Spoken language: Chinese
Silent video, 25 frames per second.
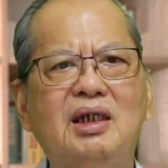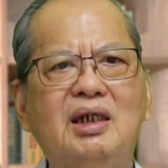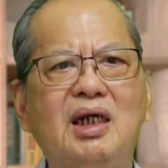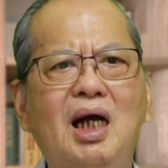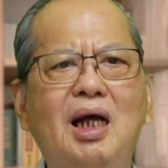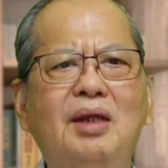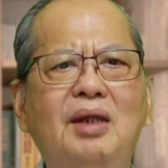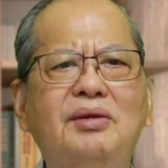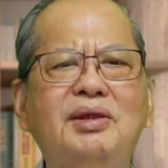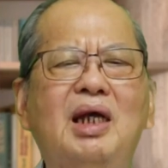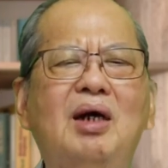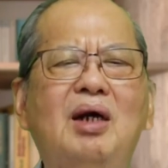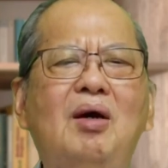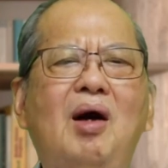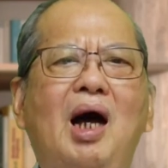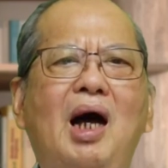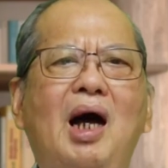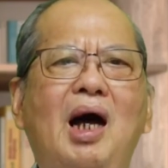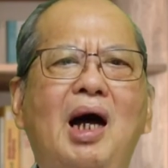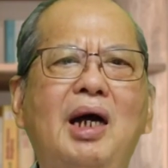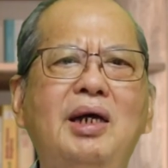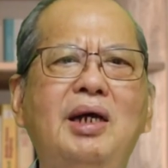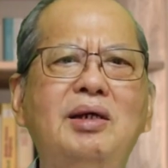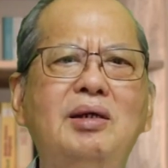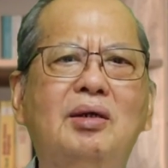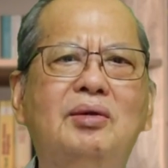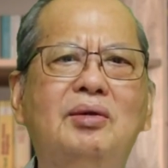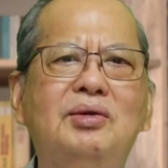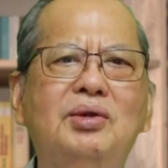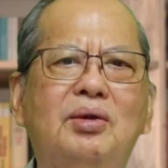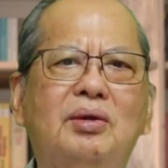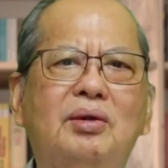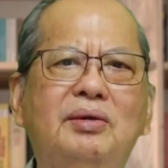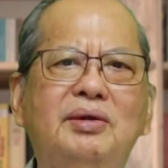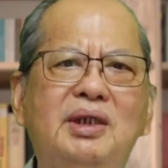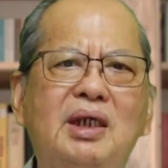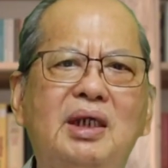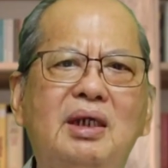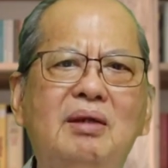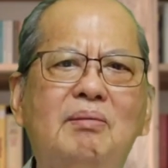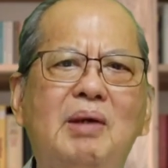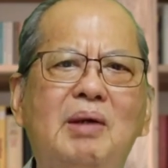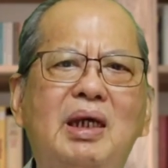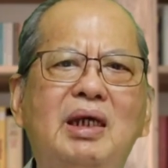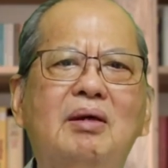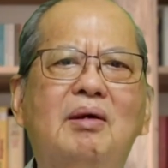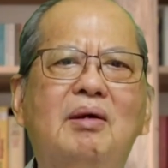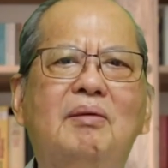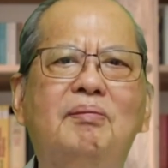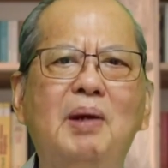看到还有园丁
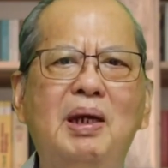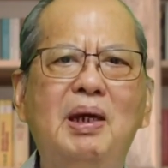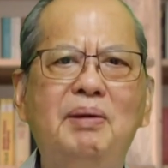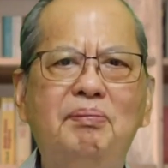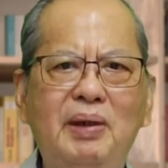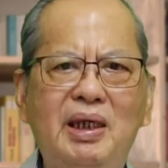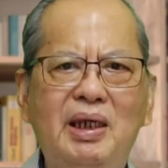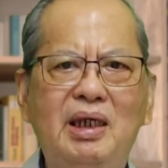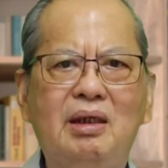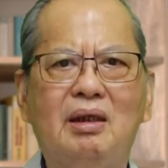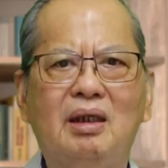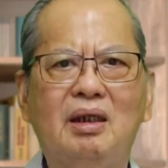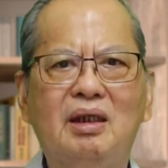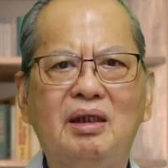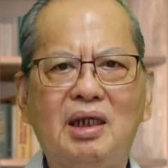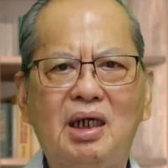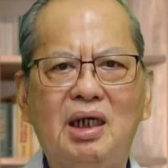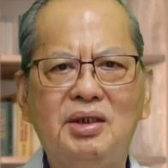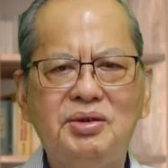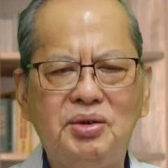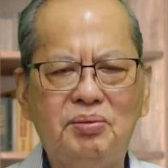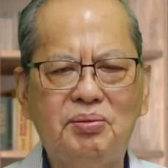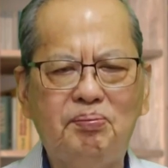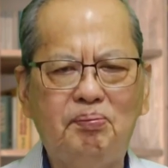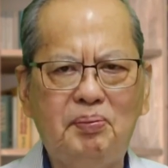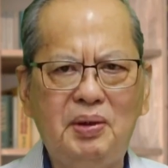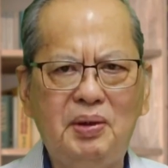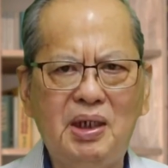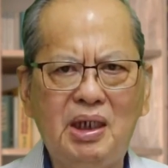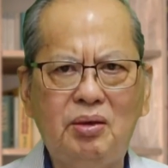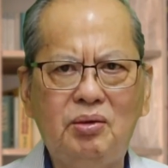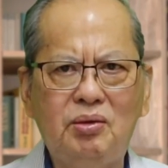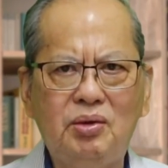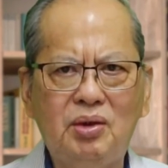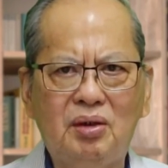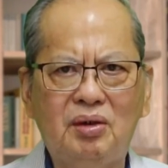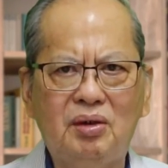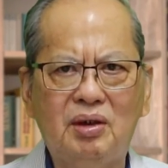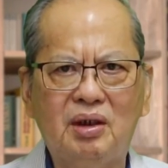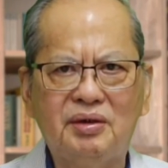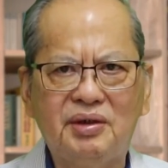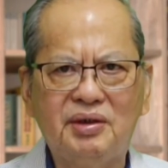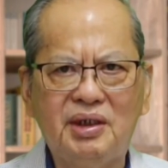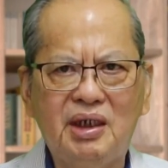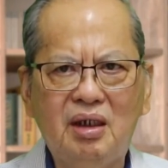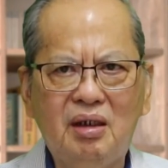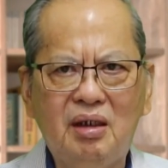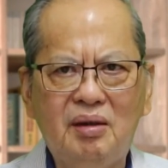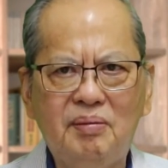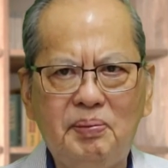没有被聘，他就聘用了
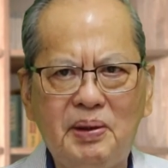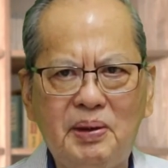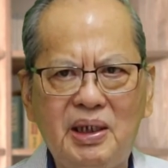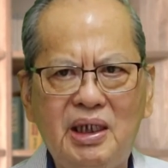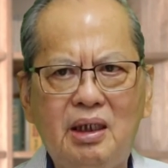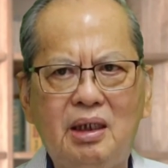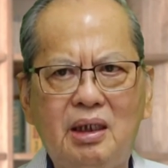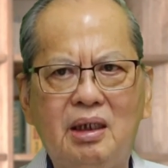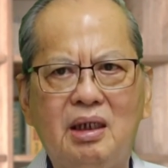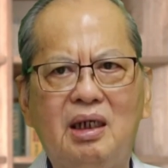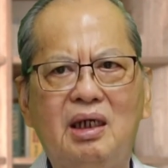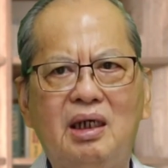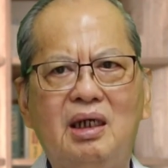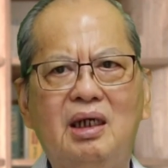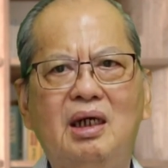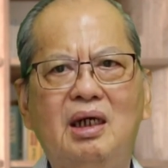第二批。